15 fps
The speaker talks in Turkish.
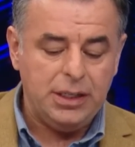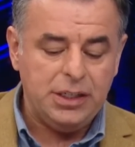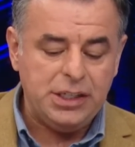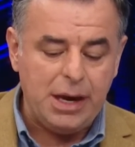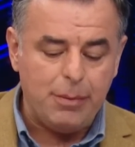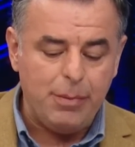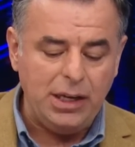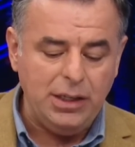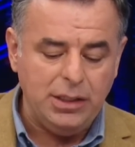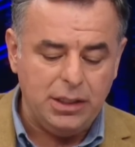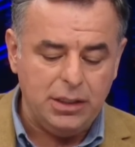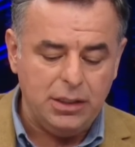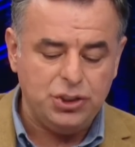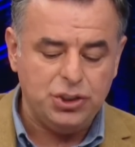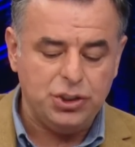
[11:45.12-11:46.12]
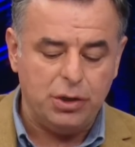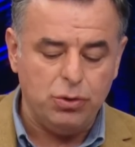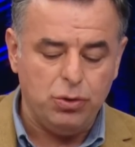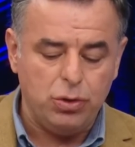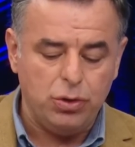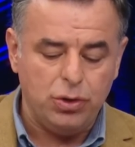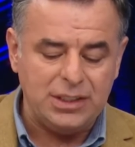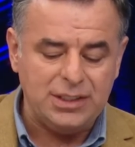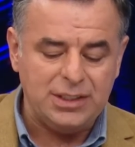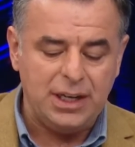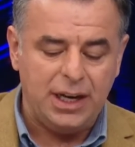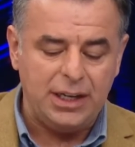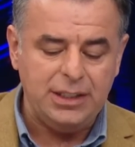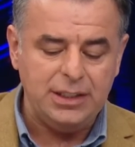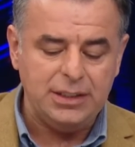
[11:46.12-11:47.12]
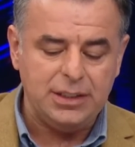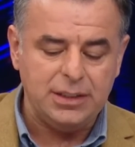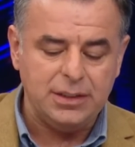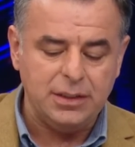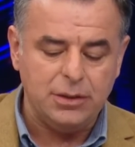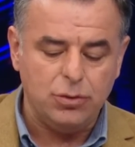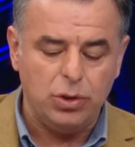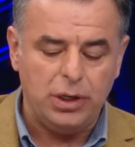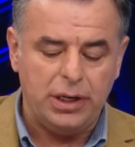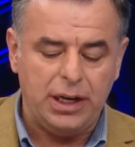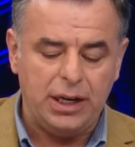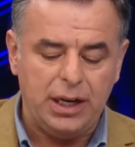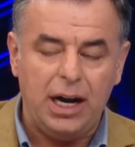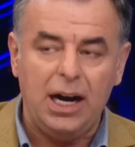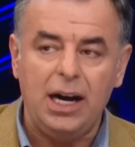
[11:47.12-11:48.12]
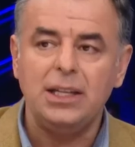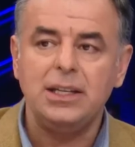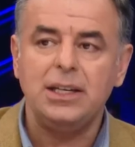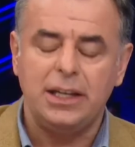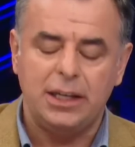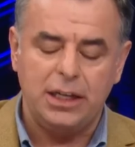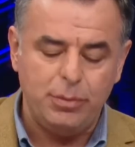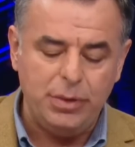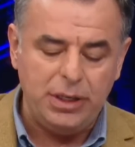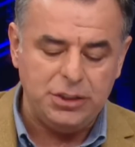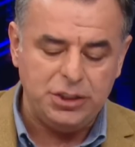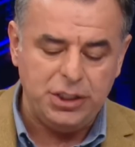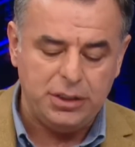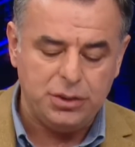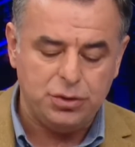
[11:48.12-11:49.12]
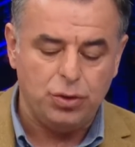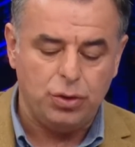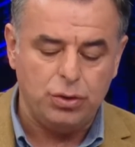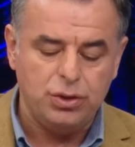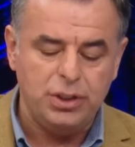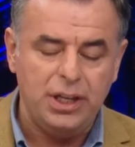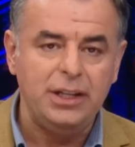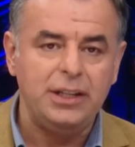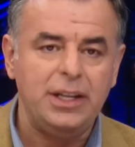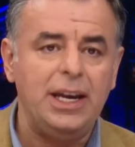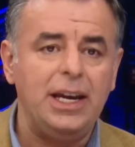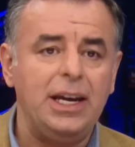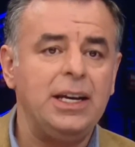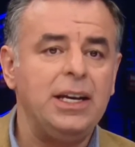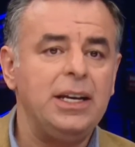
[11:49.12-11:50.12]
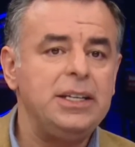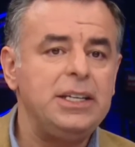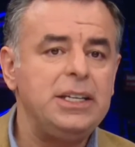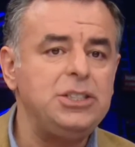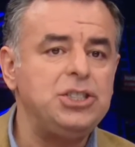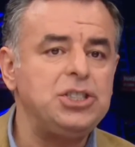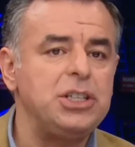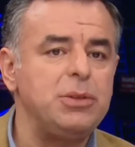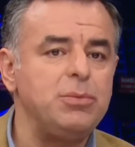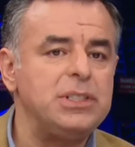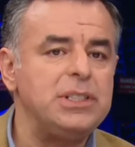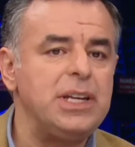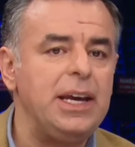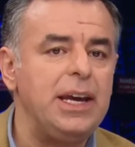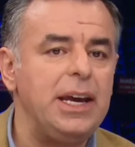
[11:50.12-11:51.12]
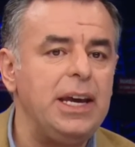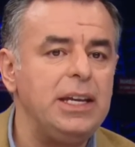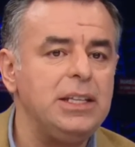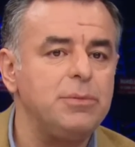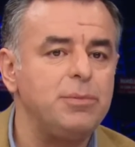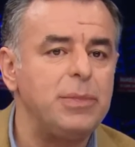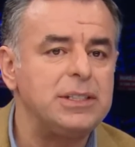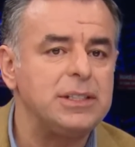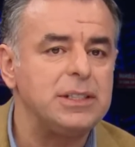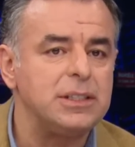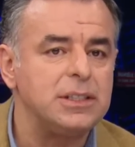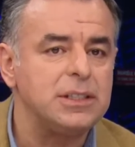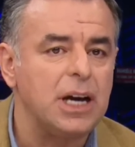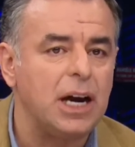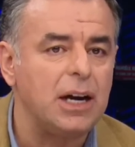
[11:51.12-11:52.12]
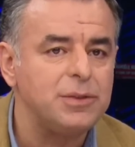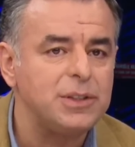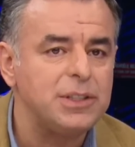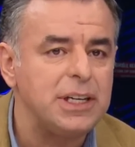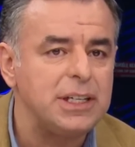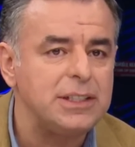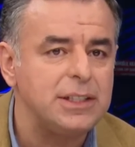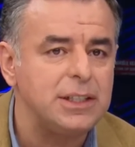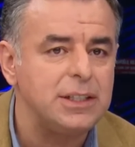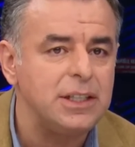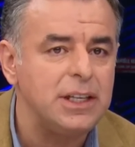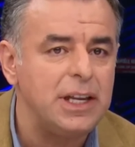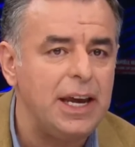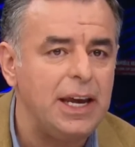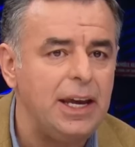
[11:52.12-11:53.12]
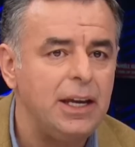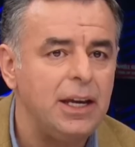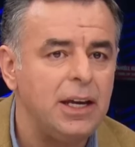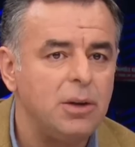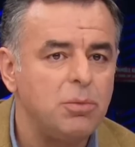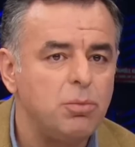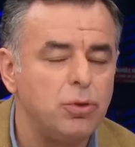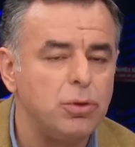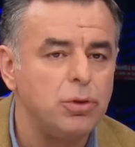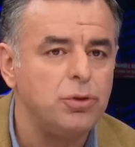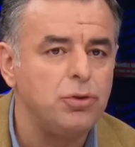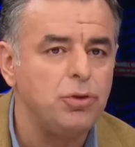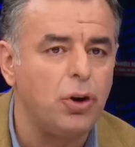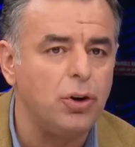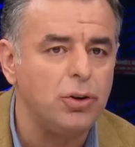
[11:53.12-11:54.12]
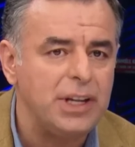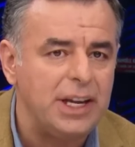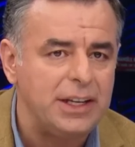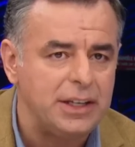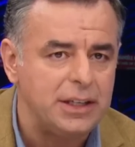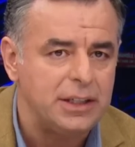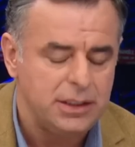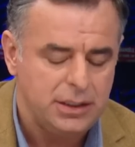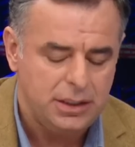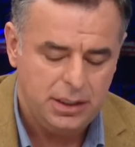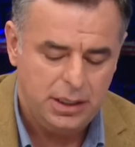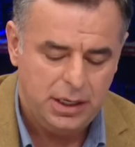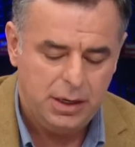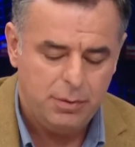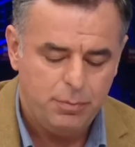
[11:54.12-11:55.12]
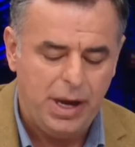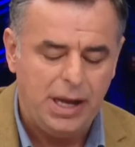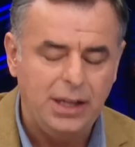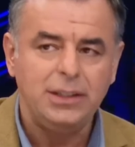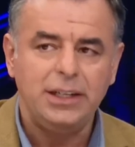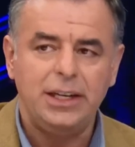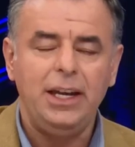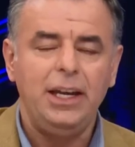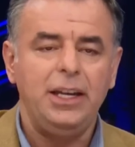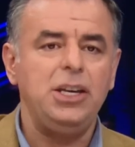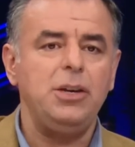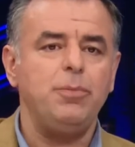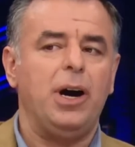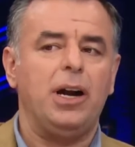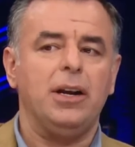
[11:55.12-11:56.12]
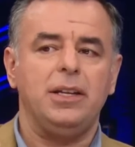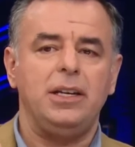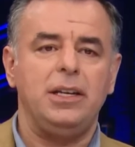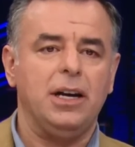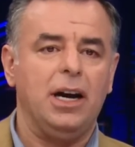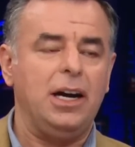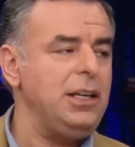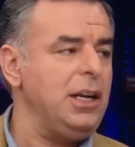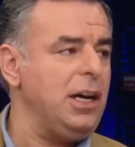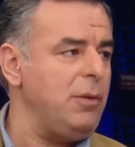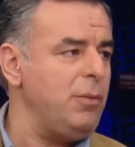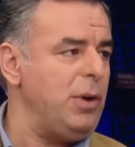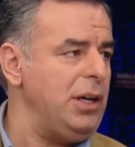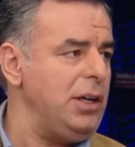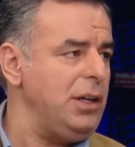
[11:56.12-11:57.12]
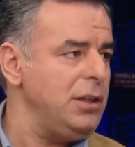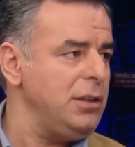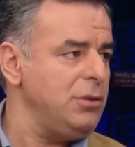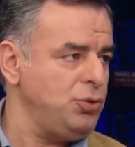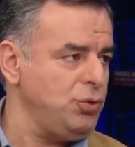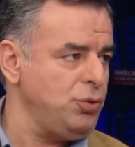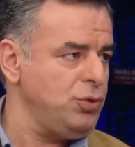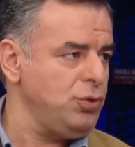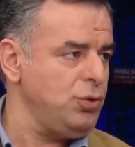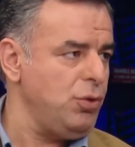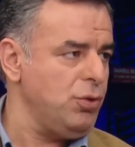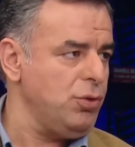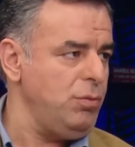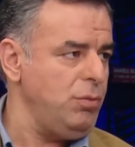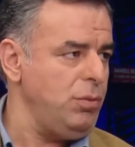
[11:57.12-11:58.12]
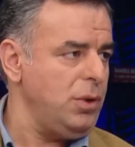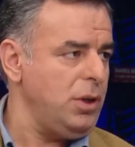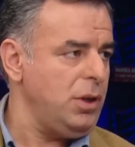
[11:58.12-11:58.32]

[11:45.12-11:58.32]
Kemal Kılıçdaroğlu'na saygısızlık olarak algılanabilecek sözleri de hiç kimse etmesin tavsiyesinde bulunuyor dedi. Ben de İyi Partili kaynağıma şunu sordum.